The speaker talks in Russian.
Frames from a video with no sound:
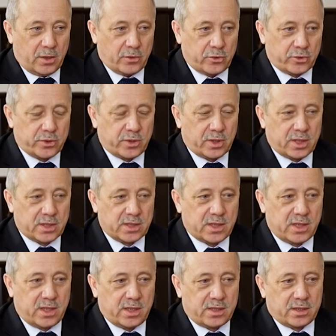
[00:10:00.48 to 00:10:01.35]
То, что
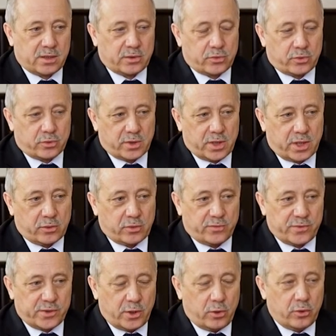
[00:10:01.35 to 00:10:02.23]
касается труда, то
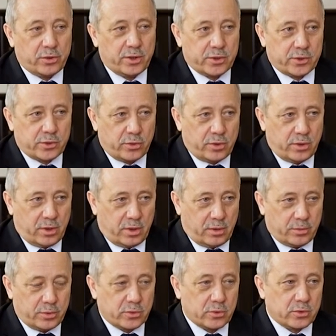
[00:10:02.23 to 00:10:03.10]
в зеленой зоне,
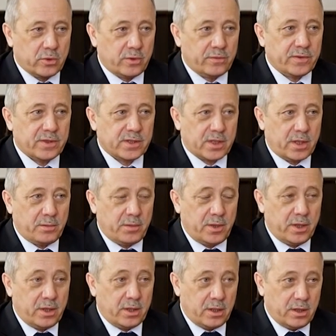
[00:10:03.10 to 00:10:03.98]
безусловно,
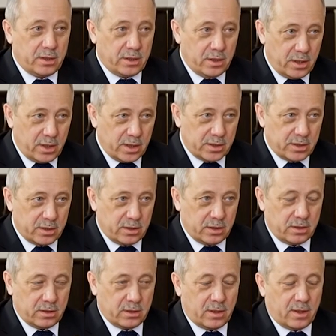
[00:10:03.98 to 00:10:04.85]
скамейки эти есть.
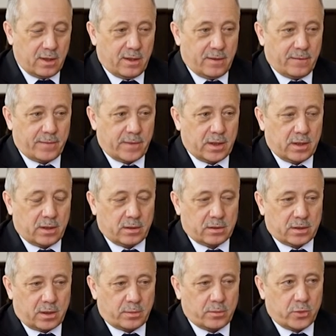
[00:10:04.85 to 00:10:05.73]
И э,
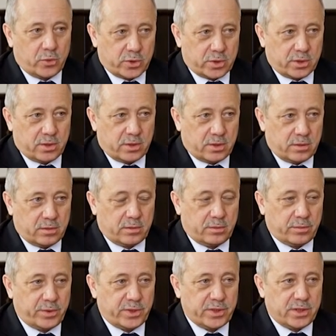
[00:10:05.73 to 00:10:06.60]
там можно
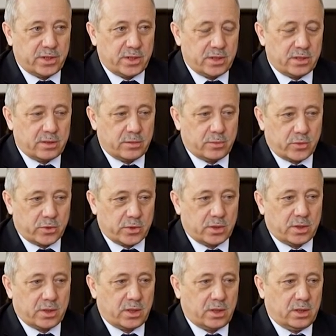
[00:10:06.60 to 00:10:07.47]
присесть,
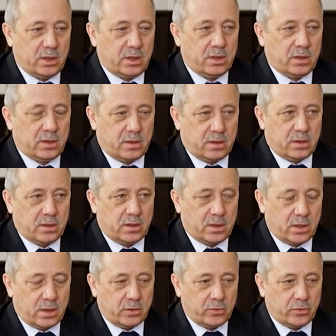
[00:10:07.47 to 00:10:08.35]
можно и
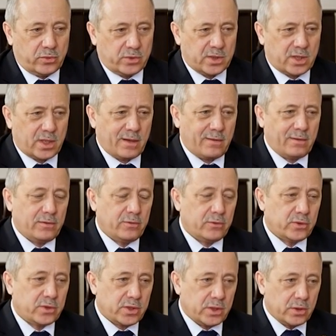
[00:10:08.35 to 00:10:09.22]
отдохнуть.
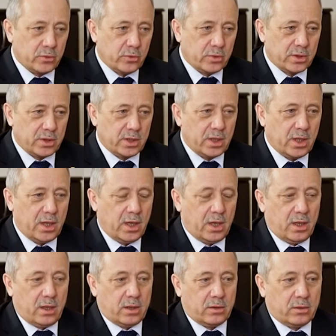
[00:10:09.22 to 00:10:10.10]
Устанавливаются и урны,
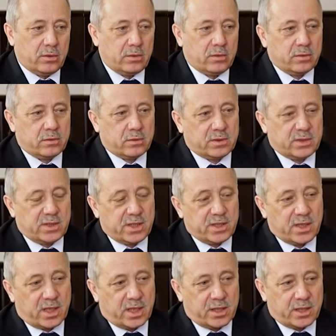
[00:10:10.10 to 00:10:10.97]
но
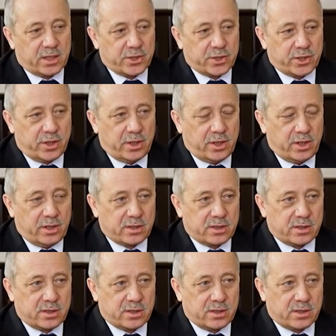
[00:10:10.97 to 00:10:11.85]
здесь отношение
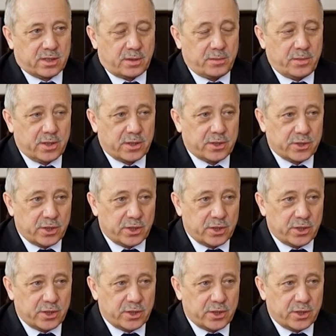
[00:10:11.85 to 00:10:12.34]
из самих